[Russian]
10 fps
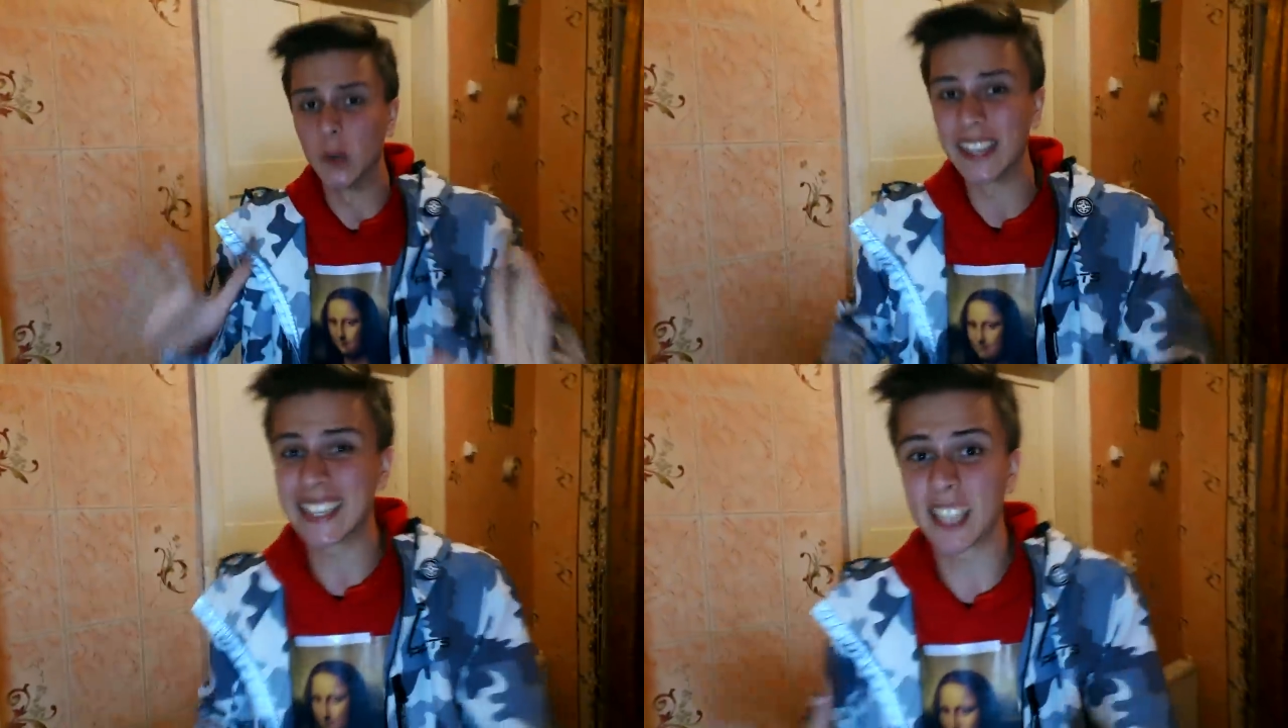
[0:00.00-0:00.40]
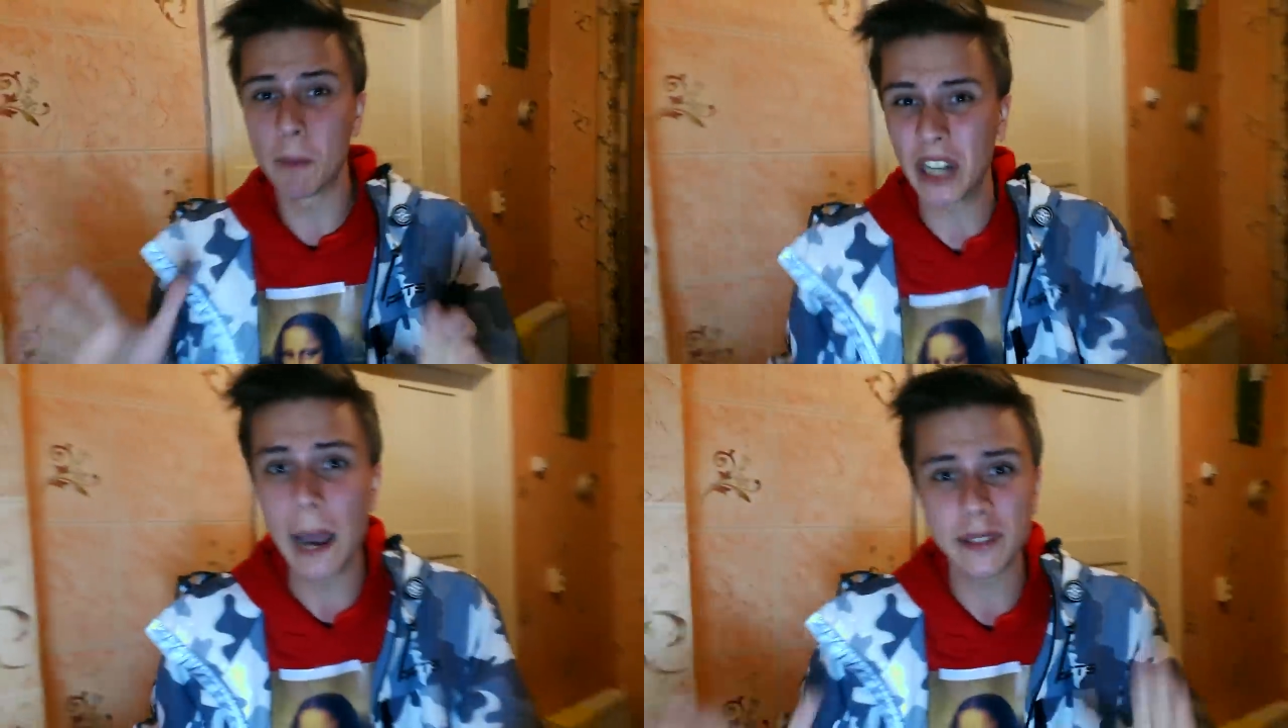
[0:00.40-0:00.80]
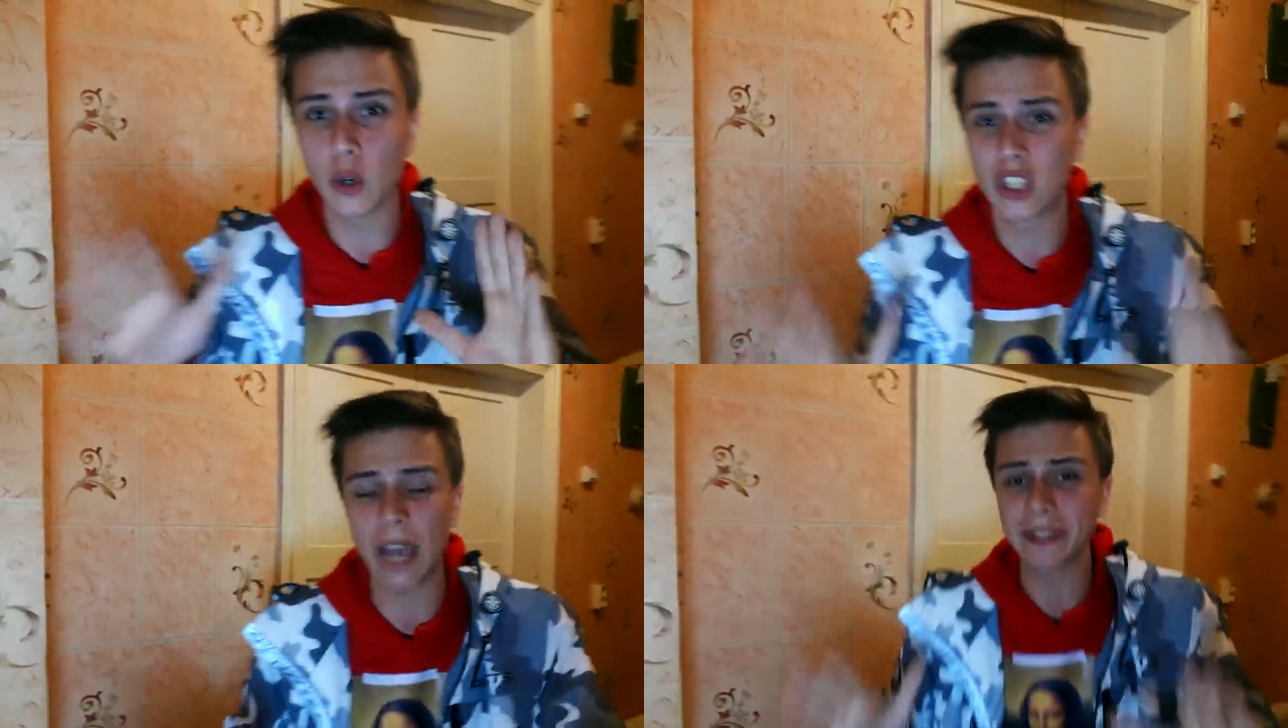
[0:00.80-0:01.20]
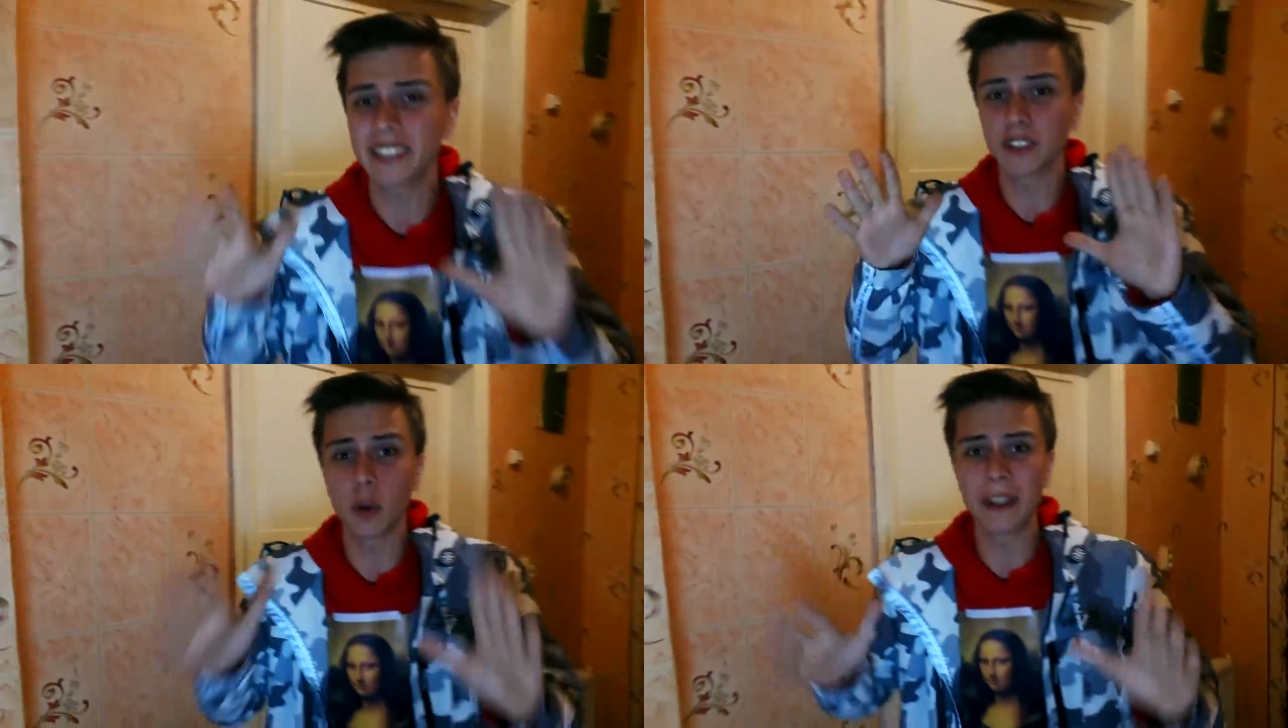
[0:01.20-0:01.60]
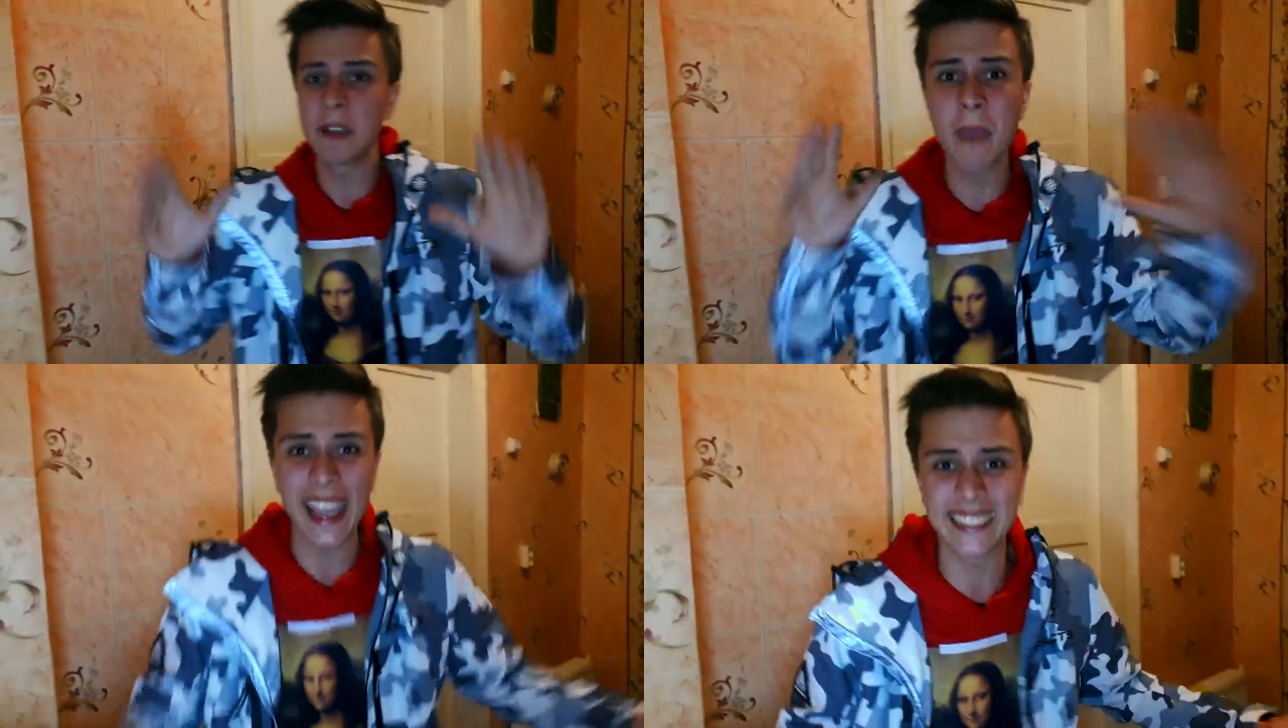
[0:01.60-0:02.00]
Настя, собираемся и уезжаем с этого дома
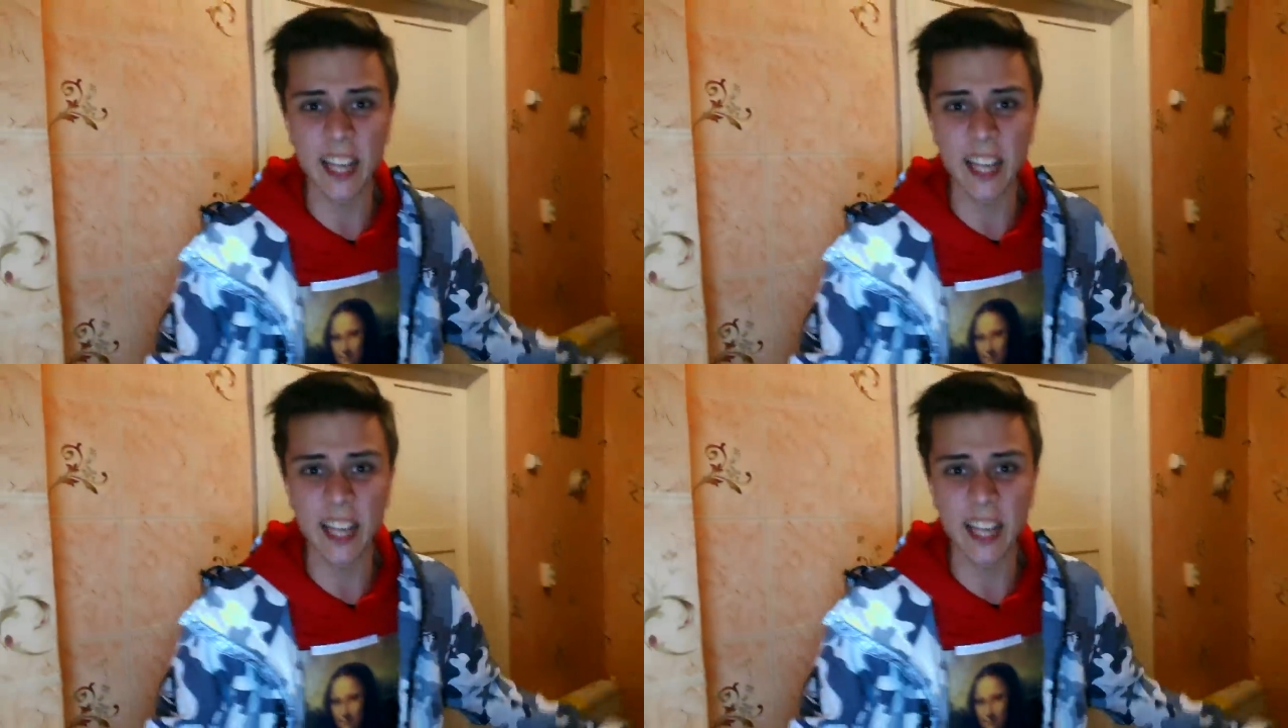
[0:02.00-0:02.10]
немедленно,